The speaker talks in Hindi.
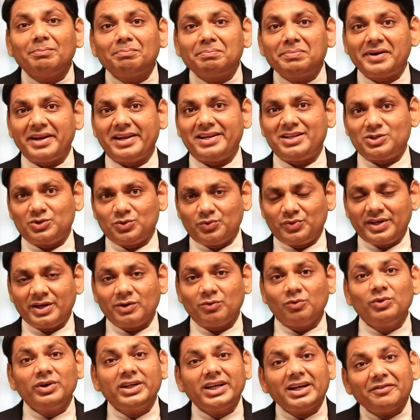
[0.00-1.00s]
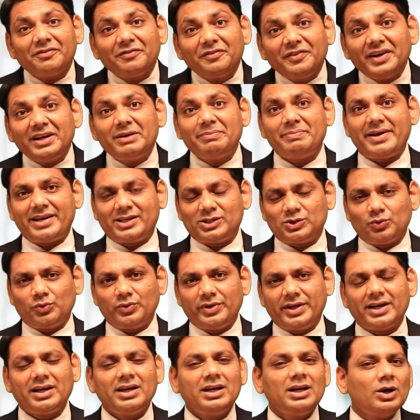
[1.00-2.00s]
कंप्लेन सुनिए उनके फीडबैक
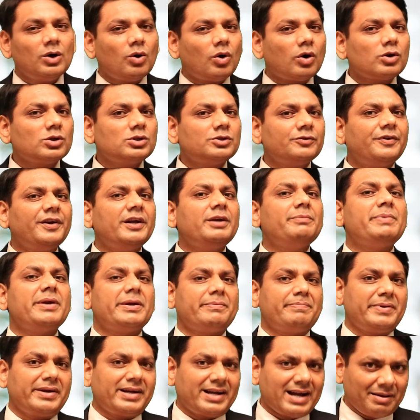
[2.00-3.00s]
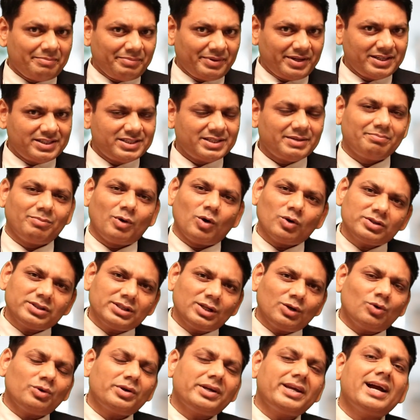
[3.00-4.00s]
सुनिए और उस फीडबैक पे काम कीजिए बहुत
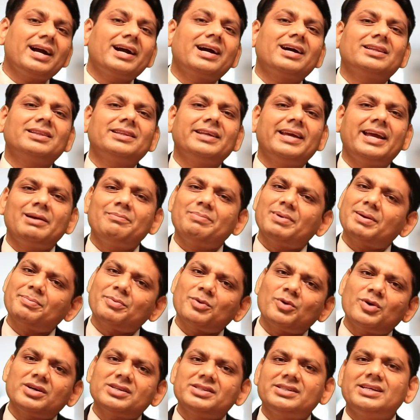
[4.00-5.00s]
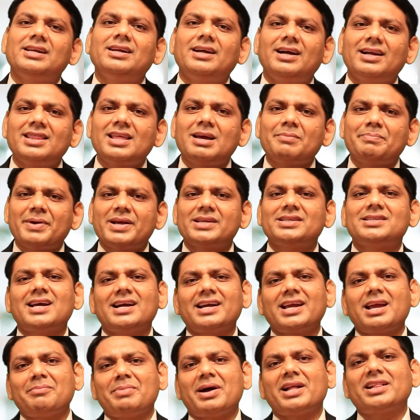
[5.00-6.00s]
से लोग क्या करते हैं एक बार प्रोडक्ट सेल कर दिया पैसा
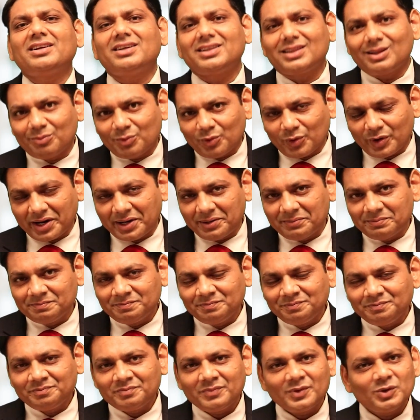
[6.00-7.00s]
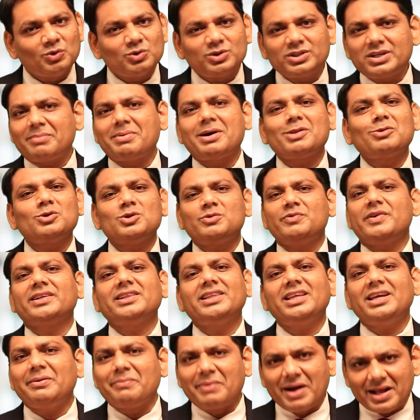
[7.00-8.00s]
आगे बात खत्म हो गई उसके बाद उस
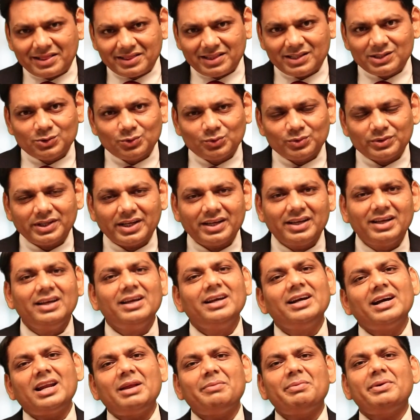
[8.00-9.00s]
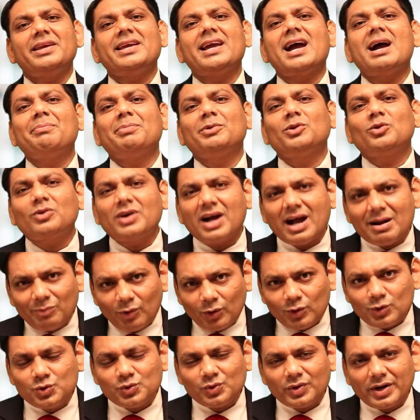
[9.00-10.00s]
व्यक्ति की बात नहीं सुनते अरे भाई यहाँ पे तो काम
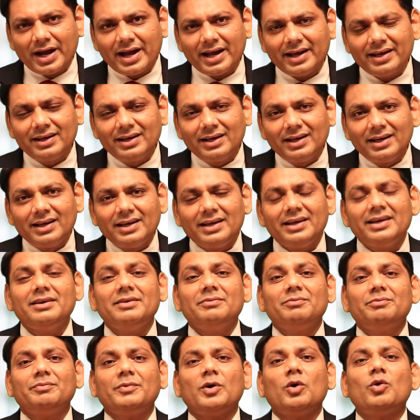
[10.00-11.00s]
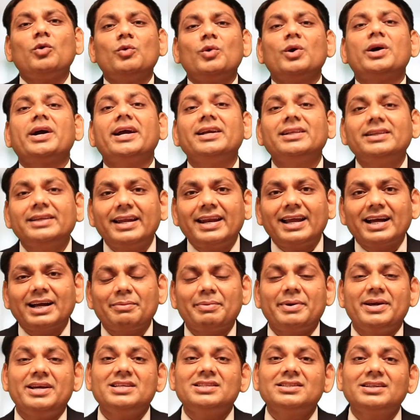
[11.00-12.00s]
हो चुका है वो, कहते हैं ना
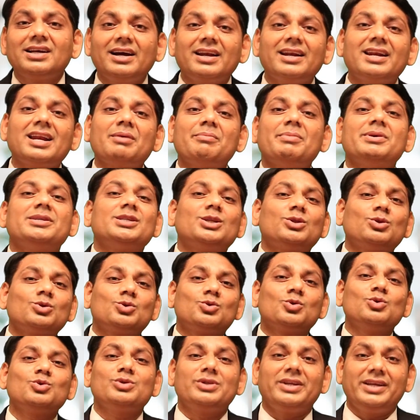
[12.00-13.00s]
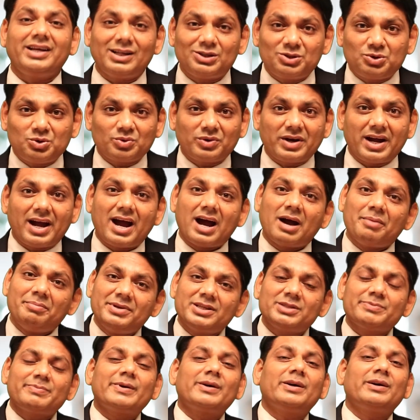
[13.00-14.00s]
कि भाई इस गन्ने में से तो जूस निकल चुका है अब
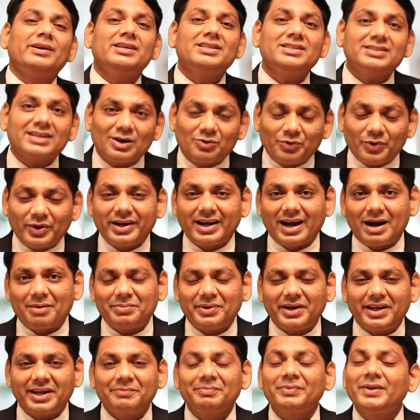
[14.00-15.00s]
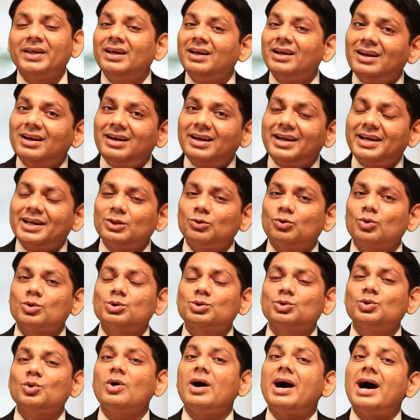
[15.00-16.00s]
इसमें इसका कोई काम नहीं है लेकिन
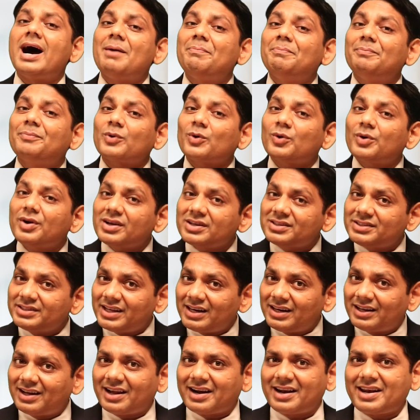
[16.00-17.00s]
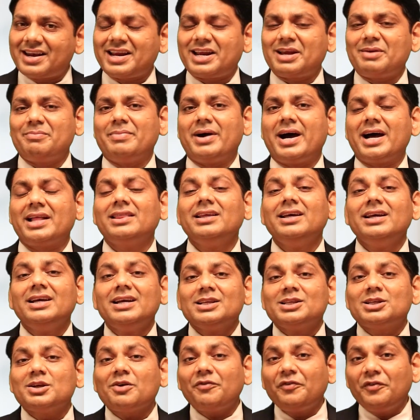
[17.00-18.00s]
दोस्तों आप प्रोडक्ट सेल करने के बाद
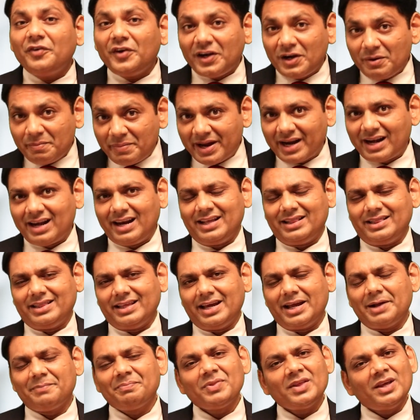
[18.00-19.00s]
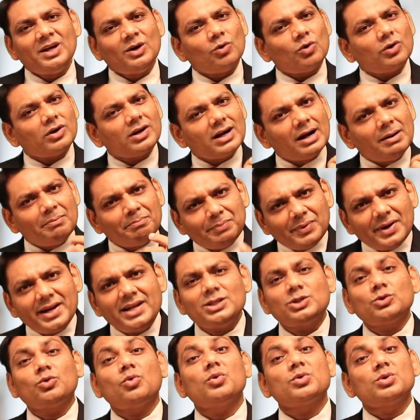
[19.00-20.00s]
जब फीडबैक लेते हैं और
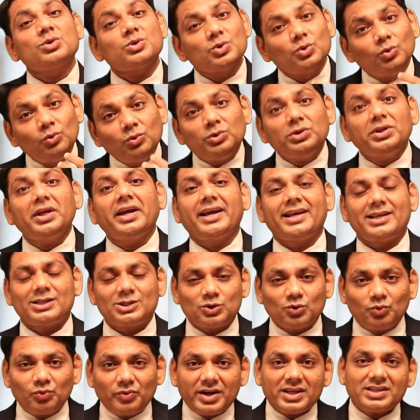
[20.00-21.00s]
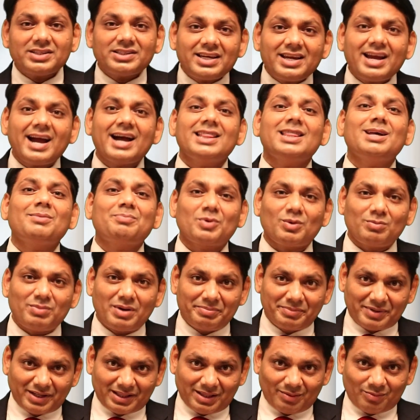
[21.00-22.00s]
कंप्लेन को सुनते हैं सुनने से ही आधा
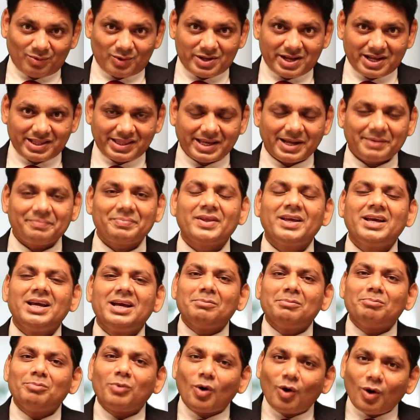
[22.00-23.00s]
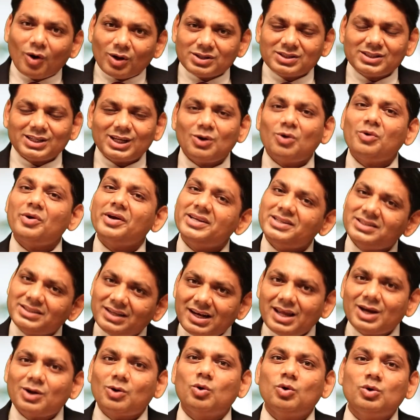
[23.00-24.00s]
प्रॉब्लम खत्म हो जाता है बहुत से लोग
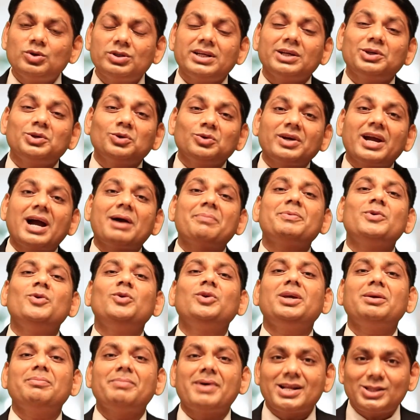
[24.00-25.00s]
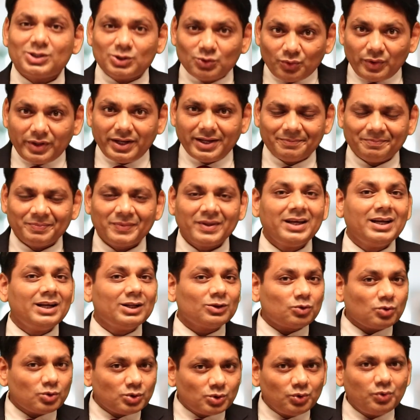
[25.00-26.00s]
इसीलिए खुश है क्योंकि आपने उनकी बात सुनी
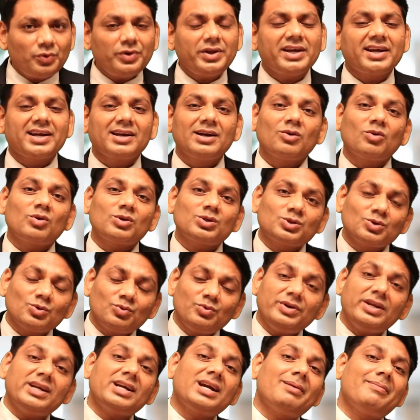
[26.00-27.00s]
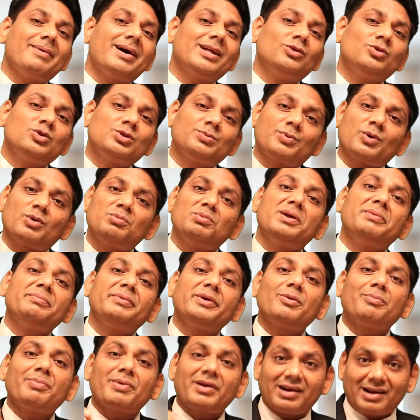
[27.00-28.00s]
तो सुनिए और सुनने के बाद उस प्रॉब्लम
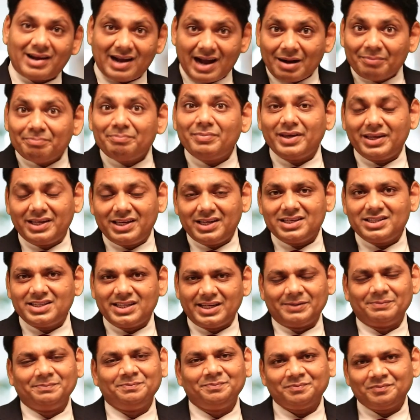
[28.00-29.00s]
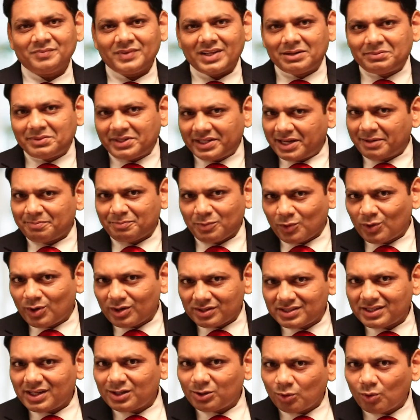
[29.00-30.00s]
के ऊपर काम भी कीजिए अब देखिए
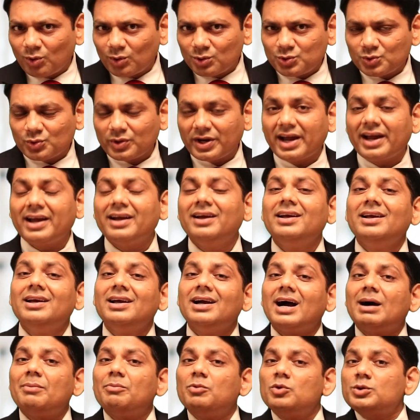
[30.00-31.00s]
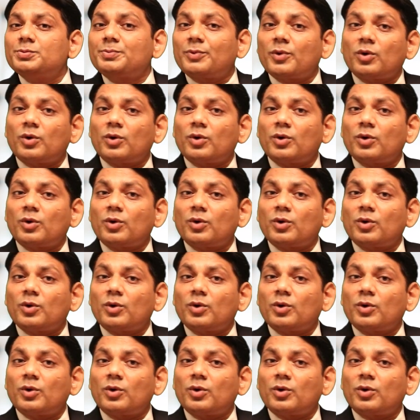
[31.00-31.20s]
प्रोडक्ट सेल तो हो चुका है अब उस